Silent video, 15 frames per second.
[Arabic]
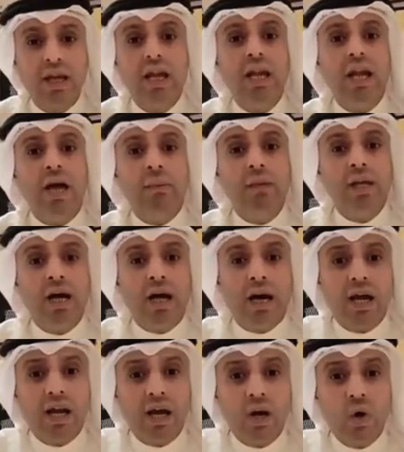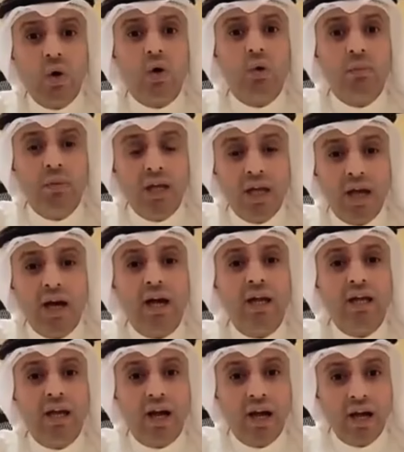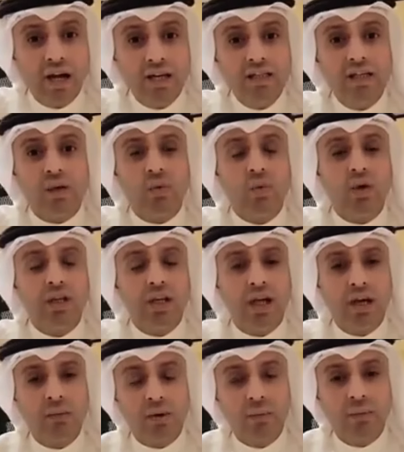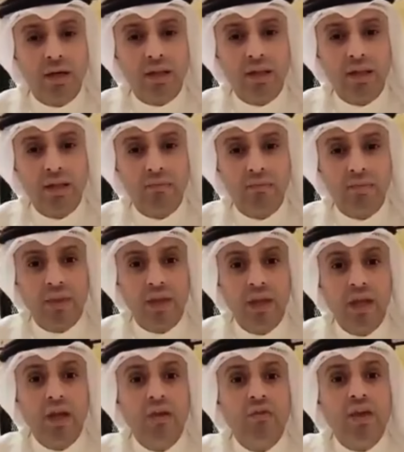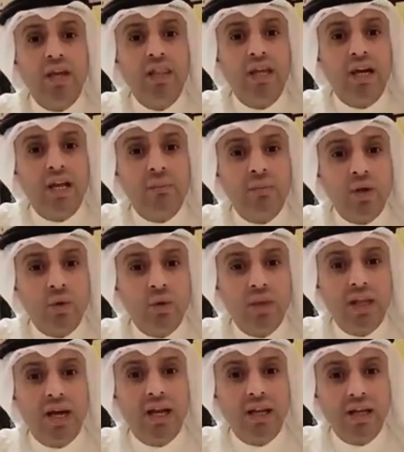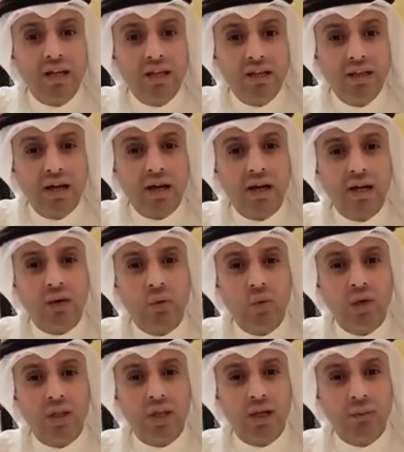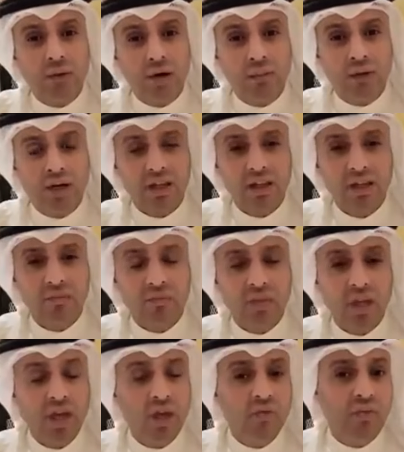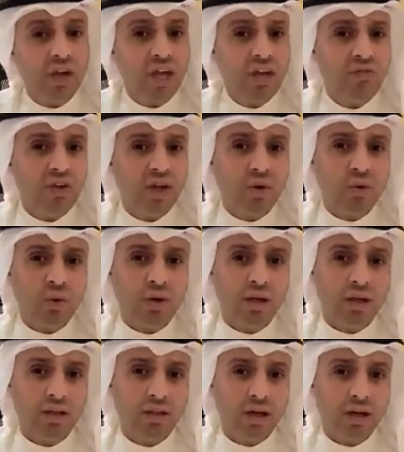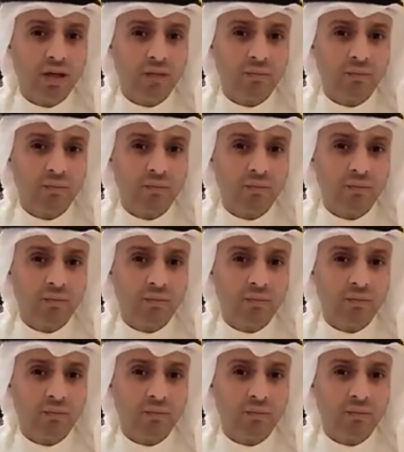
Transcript: الا بناء على حكم نهائي حائز لقوه الامر المقضي؟ فاذا لم يكن ذلك اهدار لقوه الامر المقضي فكيف يكون الاهدار؟